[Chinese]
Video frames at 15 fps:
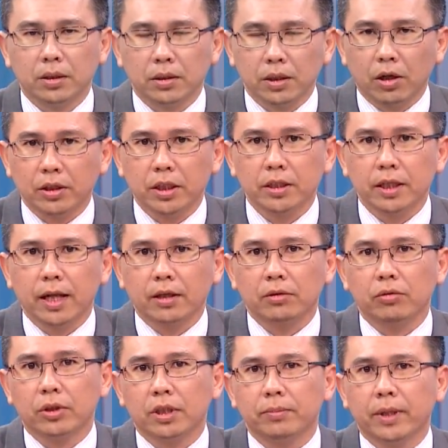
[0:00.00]
好，信杰老
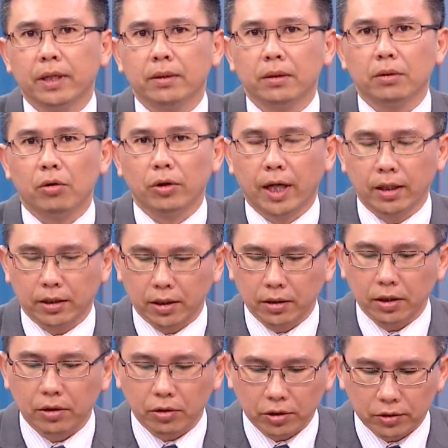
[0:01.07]
师，我这边公开的跟
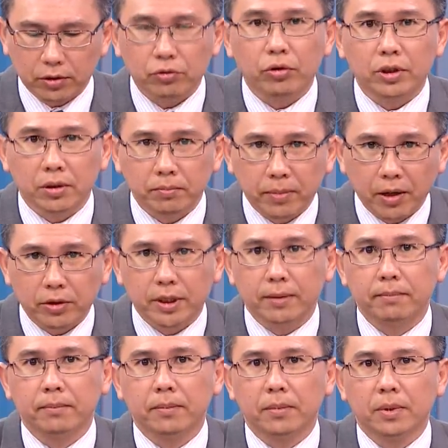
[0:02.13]
各位投资者说声抱
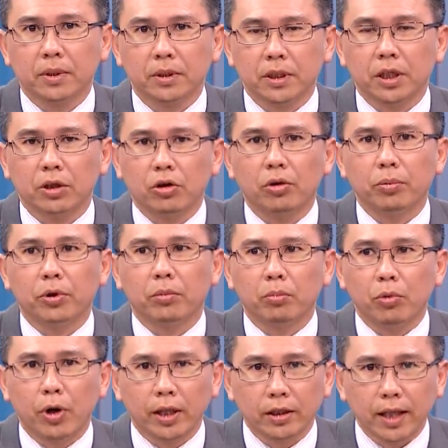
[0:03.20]
歉，这个股票
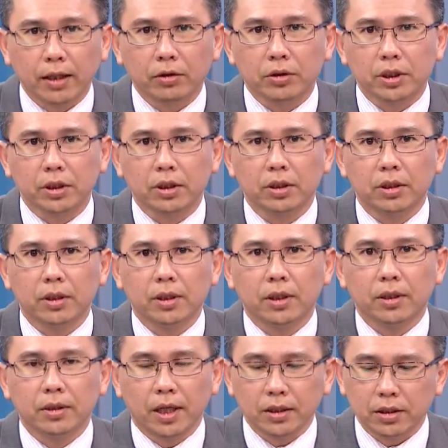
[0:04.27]
我阿力摊了机。
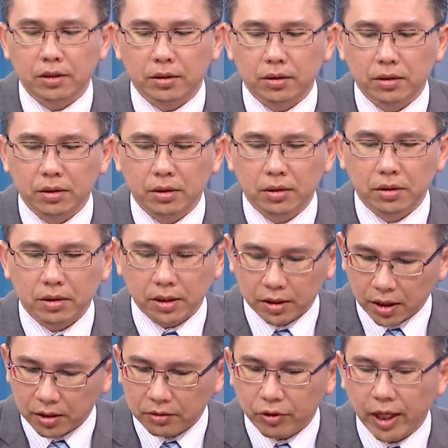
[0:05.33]
但是，这、
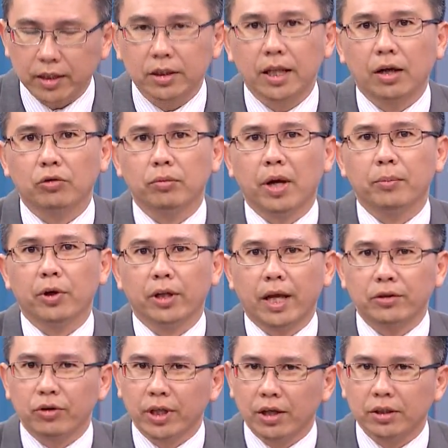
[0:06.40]
这虽然这档股票没有
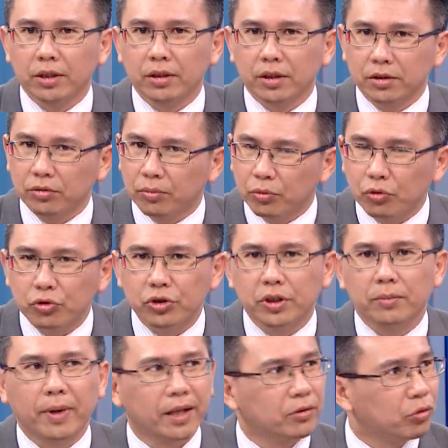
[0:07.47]
让赚到钱，可是我们过去
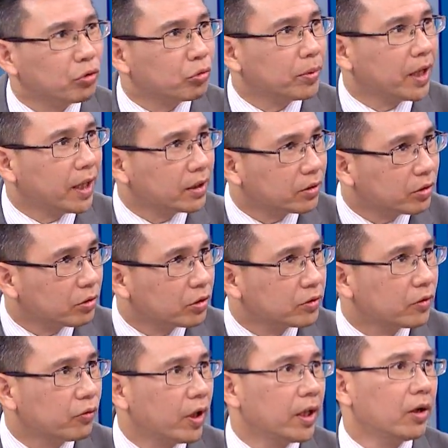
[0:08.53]
也蛮多股票让头头
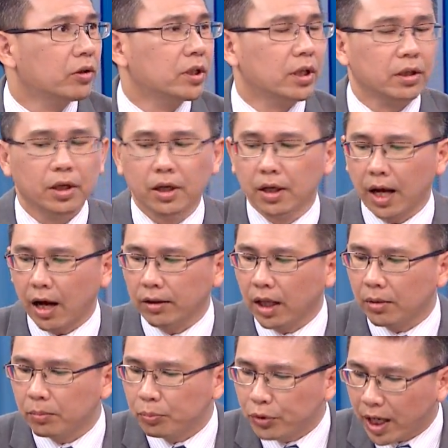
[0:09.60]
赚赚到钱。好，
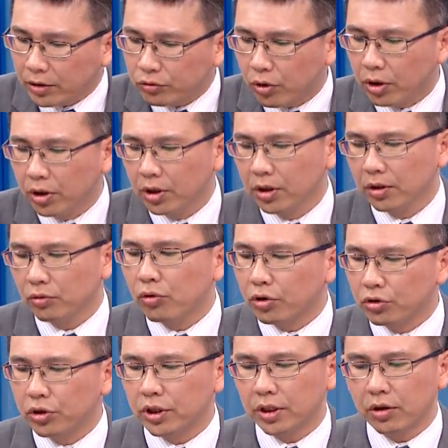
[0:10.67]
那我们不要说
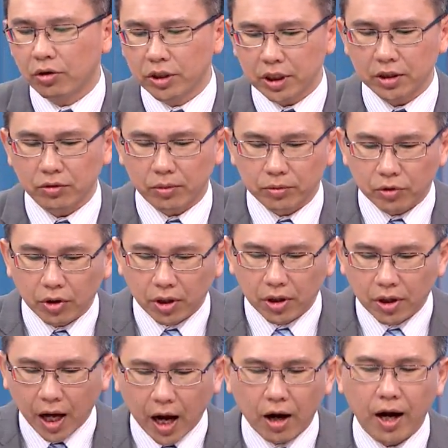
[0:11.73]
过去的东西，我们说
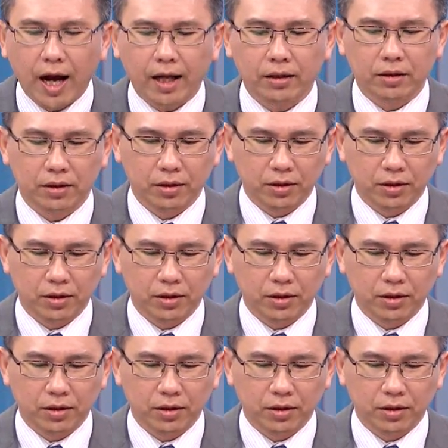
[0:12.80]
好汉